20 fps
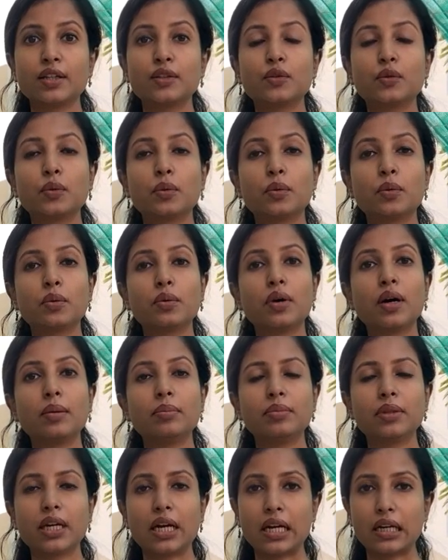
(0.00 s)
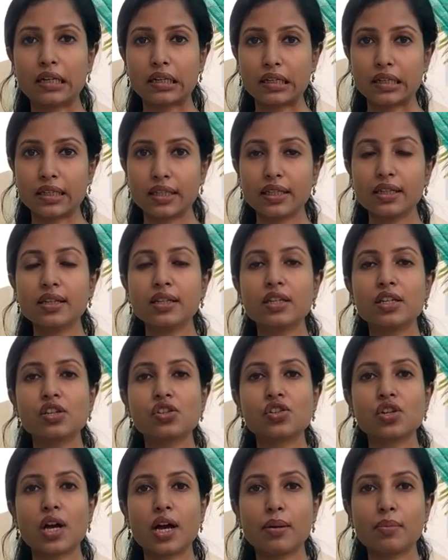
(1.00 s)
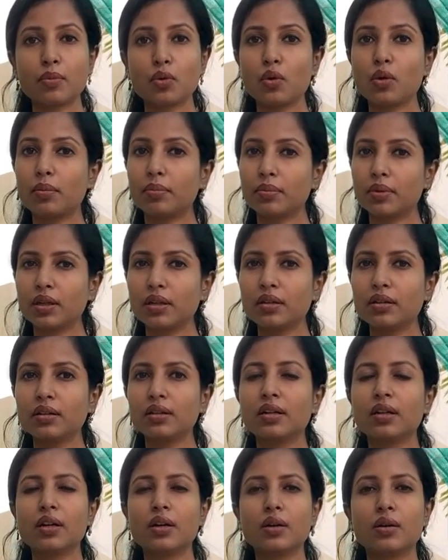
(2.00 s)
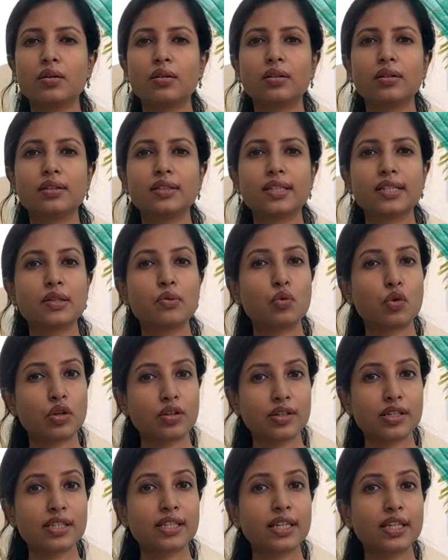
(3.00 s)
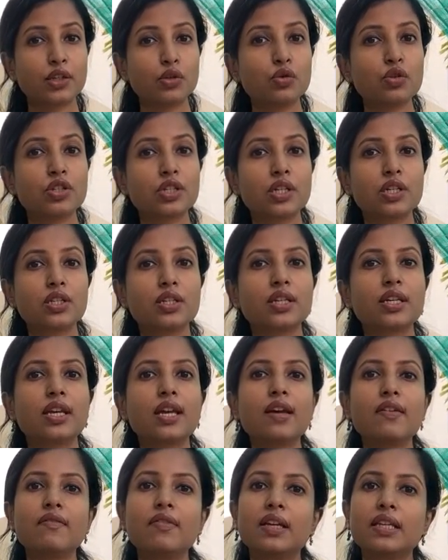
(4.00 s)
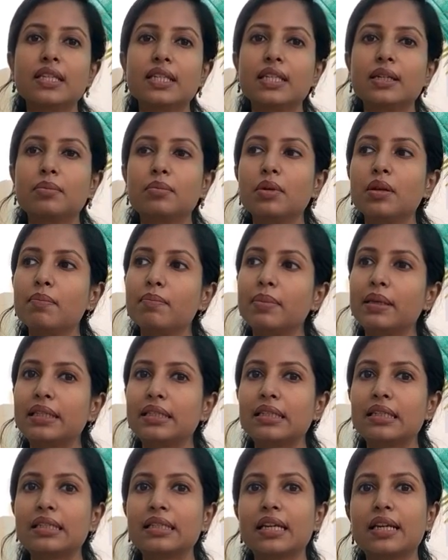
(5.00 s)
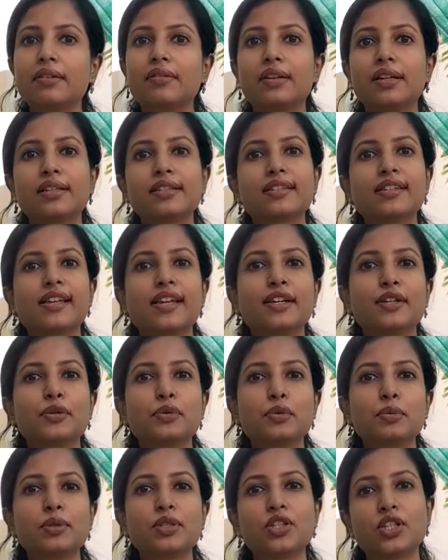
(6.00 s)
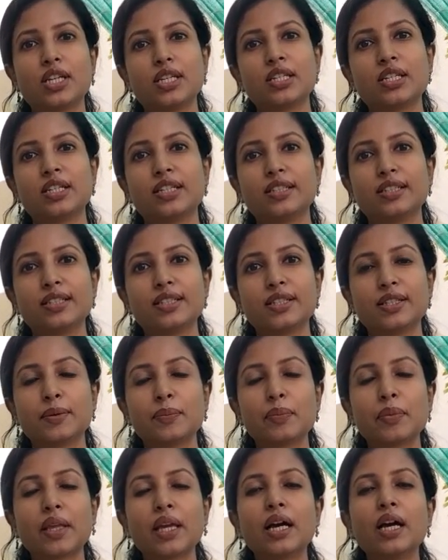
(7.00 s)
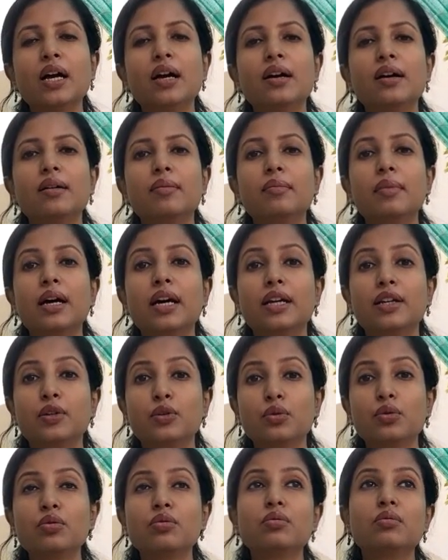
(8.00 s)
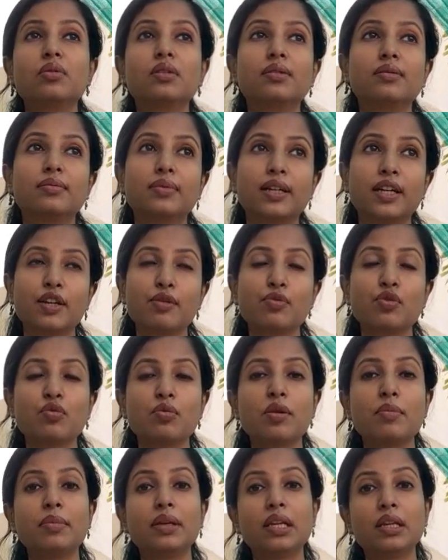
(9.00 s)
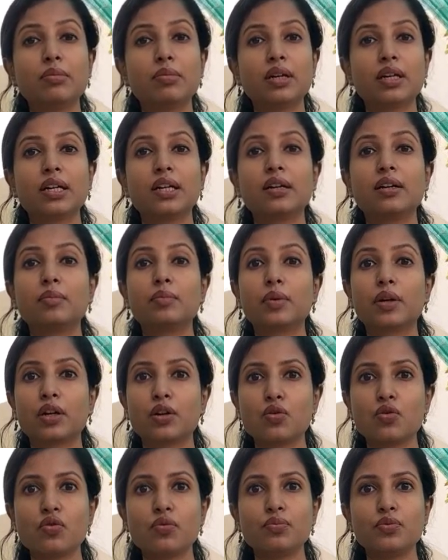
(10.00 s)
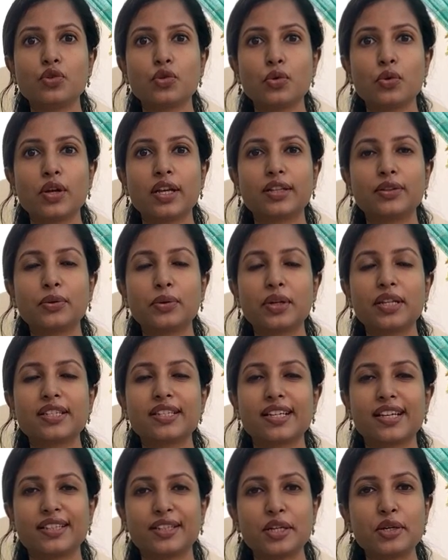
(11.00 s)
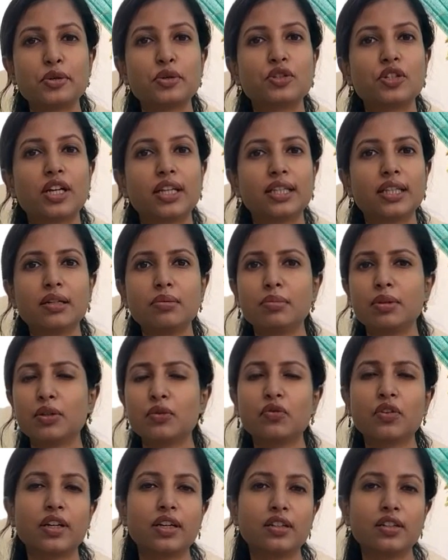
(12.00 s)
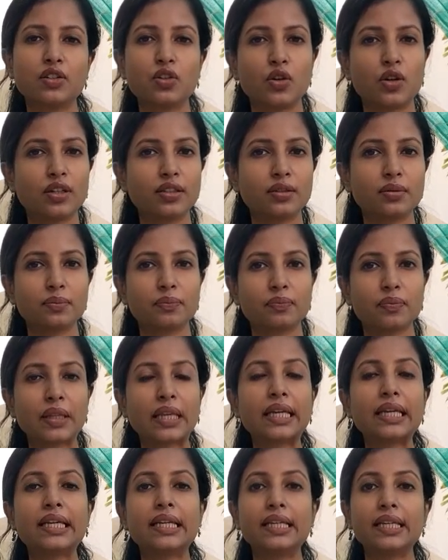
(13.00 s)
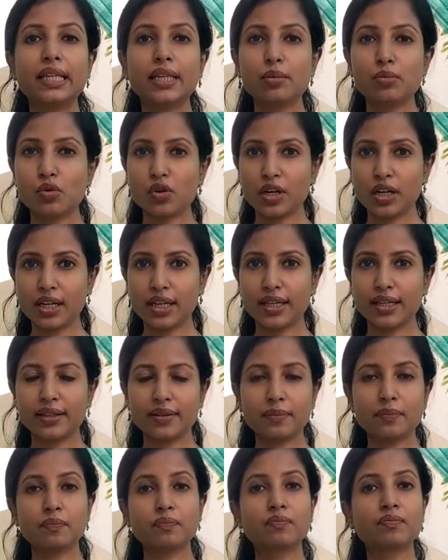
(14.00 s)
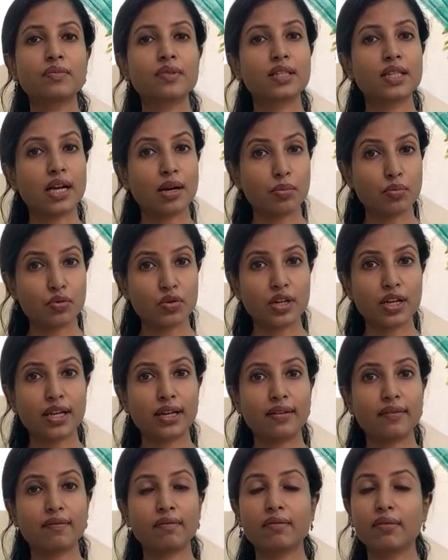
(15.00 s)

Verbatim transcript: तो आप ध्यान रखिए कि शाम को अपना और जैसे वाटरिंग स्केड्यूल चेंज किया है वैसे ही अपना पेस्टिसाइड वाला स्केड्यूल भी चेंज कर दीजिए आई नो um, गर्मियों में मिली बग का प्रकोप जो है थोड़ा ज़्यादा हो जाता है बट फिकर नॉट नीम ऑयल है साबुन है